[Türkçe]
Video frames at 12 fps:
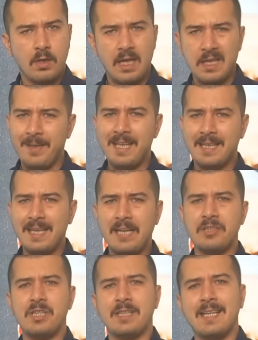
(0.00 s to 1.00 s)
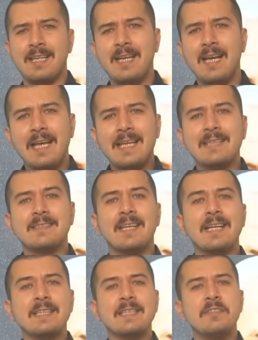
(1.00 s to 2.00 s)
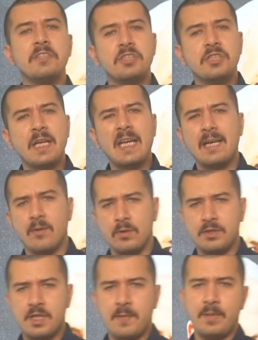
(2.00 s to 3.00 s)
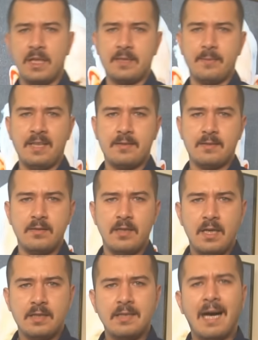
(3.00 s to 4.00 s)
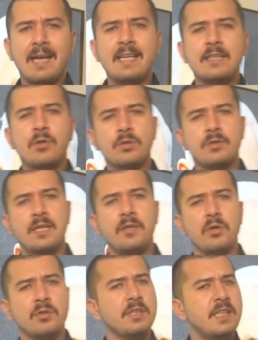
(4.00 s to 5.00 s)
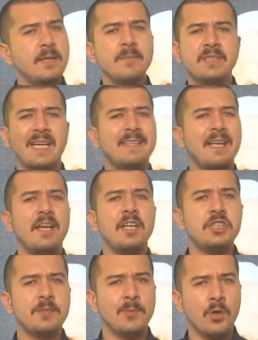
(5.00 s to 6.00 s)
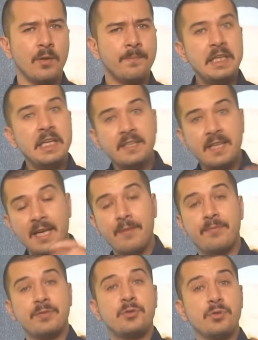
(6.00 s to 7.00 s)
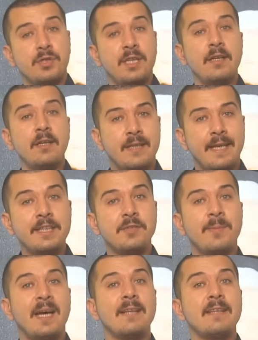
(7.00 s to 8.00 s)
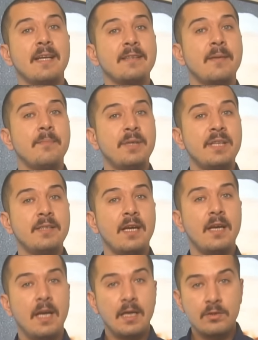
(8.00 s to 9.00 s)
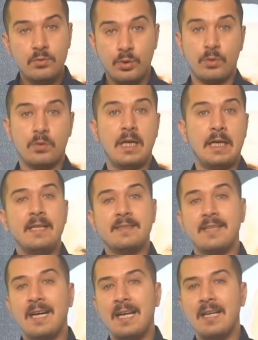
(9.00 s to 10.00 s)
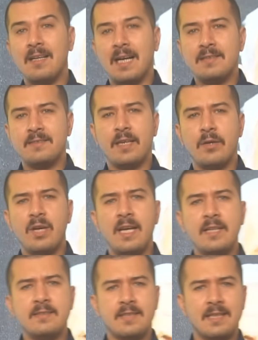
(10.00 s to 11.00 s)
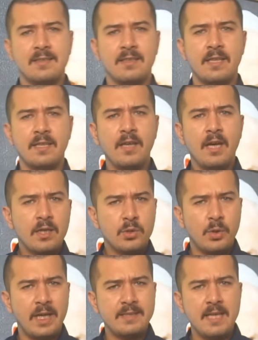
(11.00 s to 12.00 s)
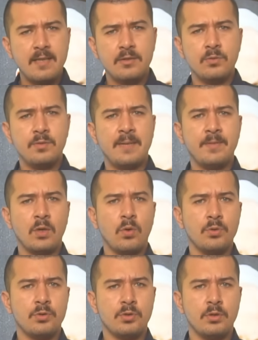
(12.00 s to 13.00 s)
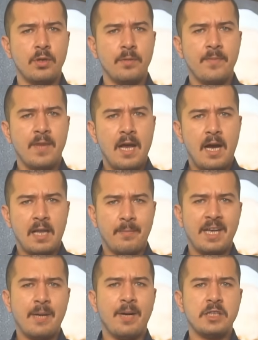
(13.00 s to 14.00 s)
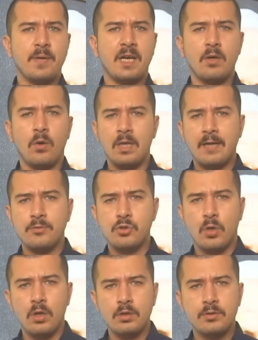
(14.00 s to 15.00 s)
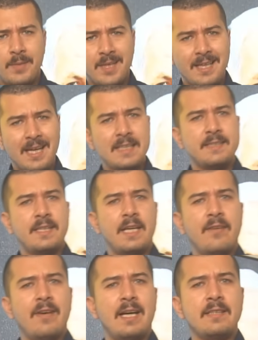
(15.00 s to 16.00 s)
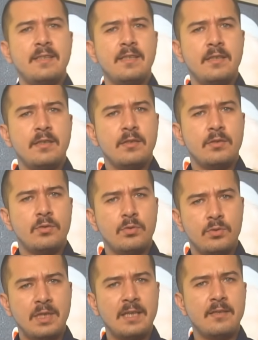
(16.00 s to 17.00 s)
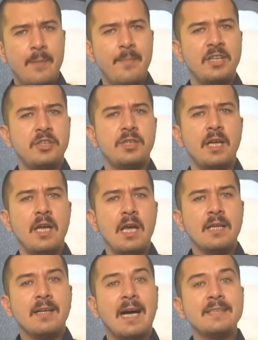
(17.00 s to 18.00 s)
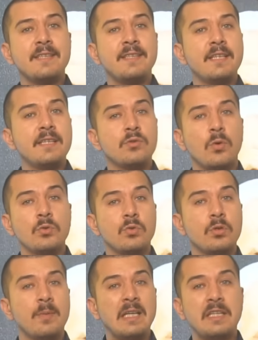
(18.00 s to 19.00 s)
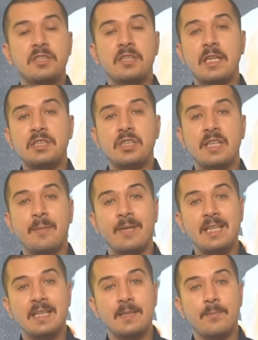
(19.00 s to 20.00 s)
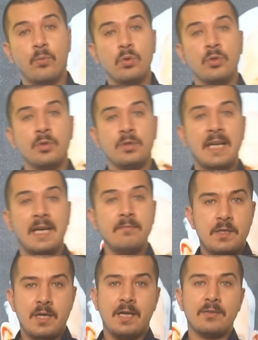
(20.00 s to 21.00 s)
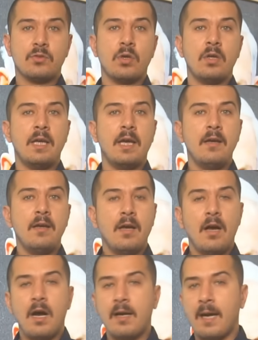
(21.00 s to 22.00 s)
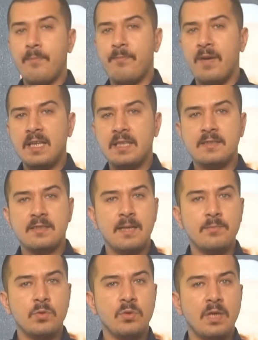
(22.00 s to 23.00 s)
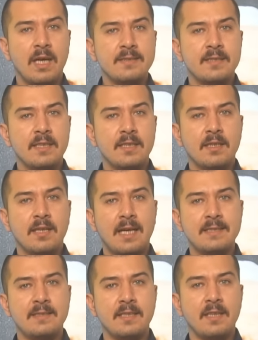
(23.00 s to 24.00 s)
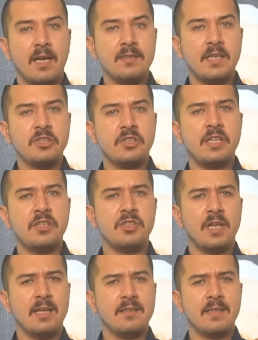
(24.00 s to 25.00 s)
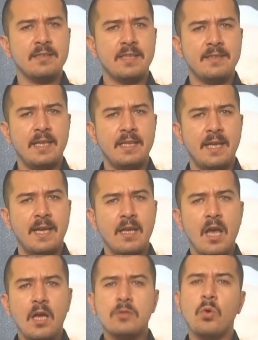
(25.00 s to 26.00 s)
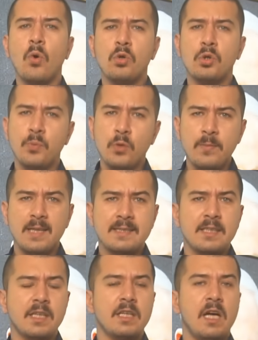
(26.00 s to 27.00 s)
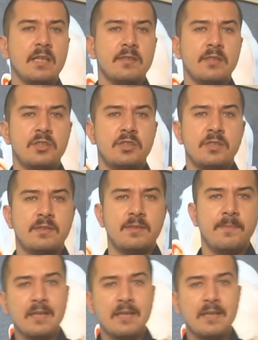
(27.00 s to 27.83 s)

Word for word: Almanya gerçekten insanlığın içine yara olacak bir adım attı. Tarih gösteriyor ki kimse değişmiyor. İyi tarafı şu ki değişmeyenlerden biri de Türkler. İsrail'in Gazze'ye yönelik saldırıları küresel gündemde konuşuluyor. Almanya Başbakanı Olaf Scholz bir gazeteye verdiği düzen demeçti. Gazze'deki son duruma ilişkin açıklamalarda bulunurken şansölye Arap ve İslam dünyasının Gazze'de ateşkes çağrılarına değinerek doğru bulmadığının altını çizdi.